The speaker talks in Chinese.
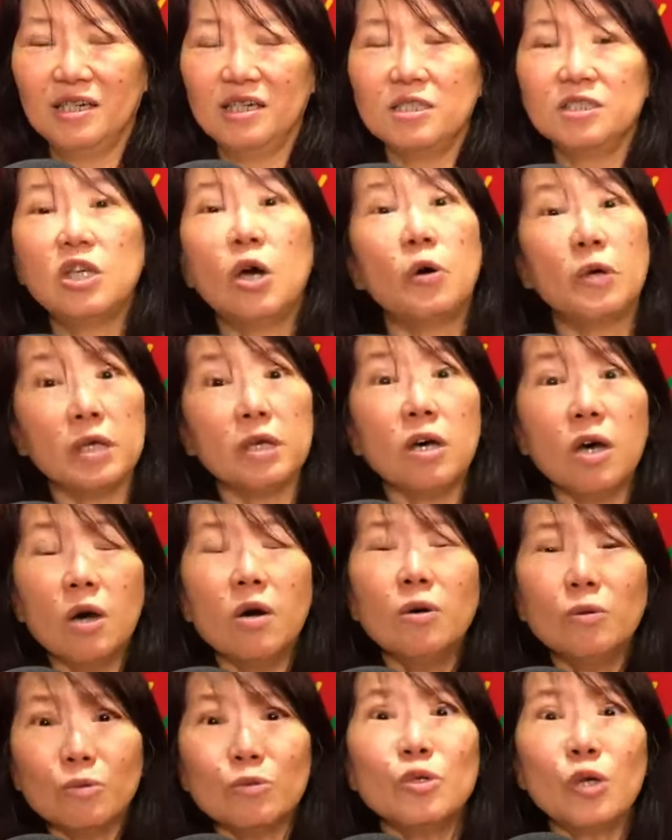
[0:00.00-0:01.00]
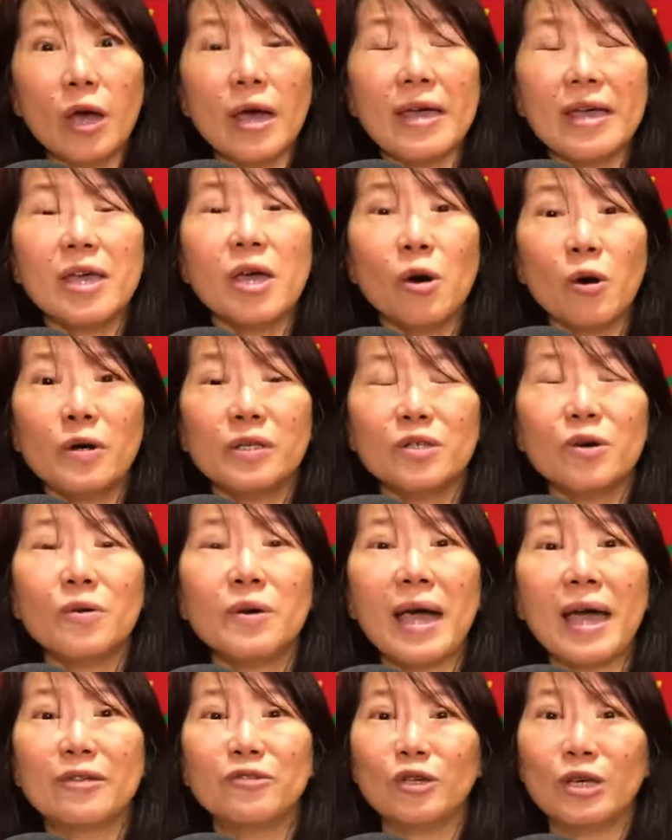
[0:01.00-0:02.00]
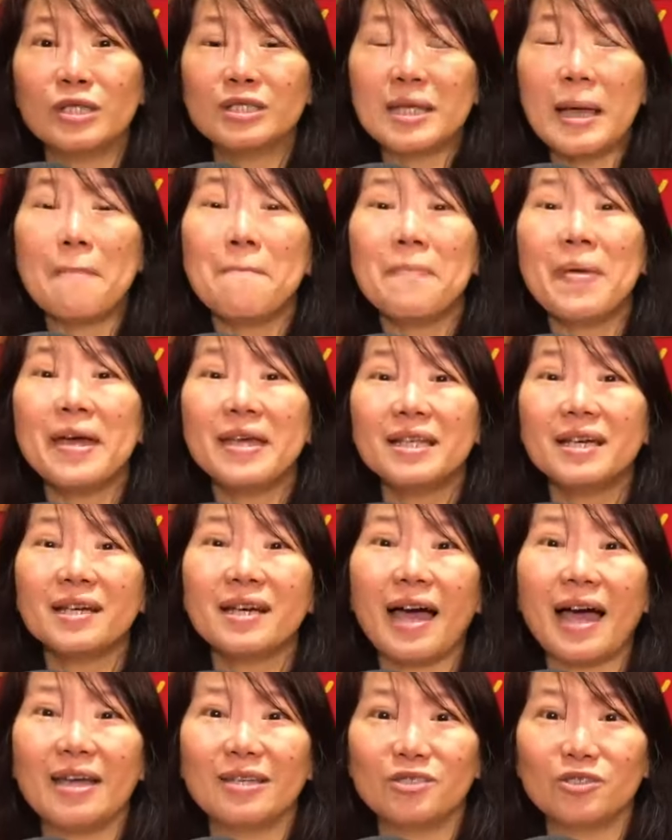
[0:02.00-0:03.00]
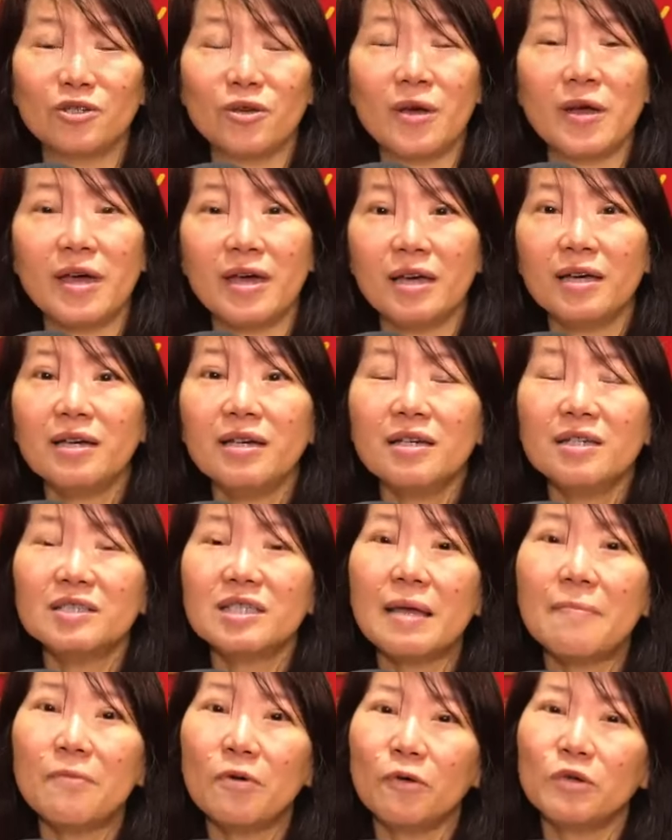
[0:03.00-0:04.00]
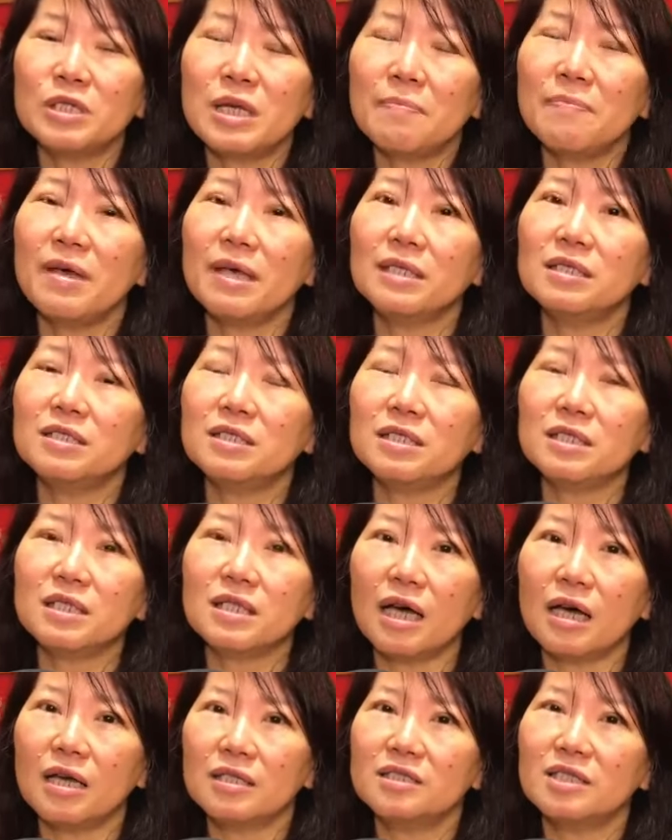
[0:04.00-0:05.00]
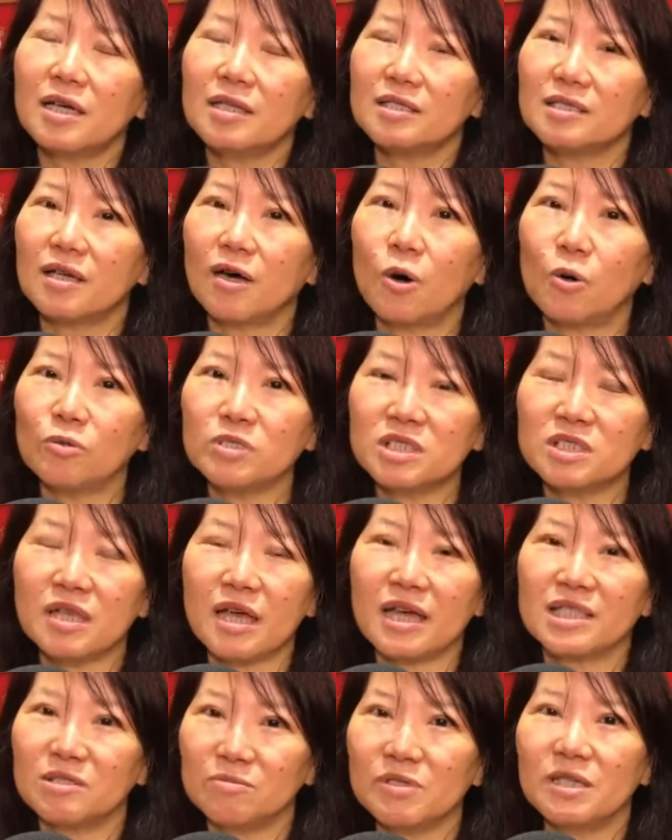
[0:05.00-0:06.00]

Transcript: 有一种也也有那种感觉三杯的感觉，三三杯鸡，呃，这样子红起来是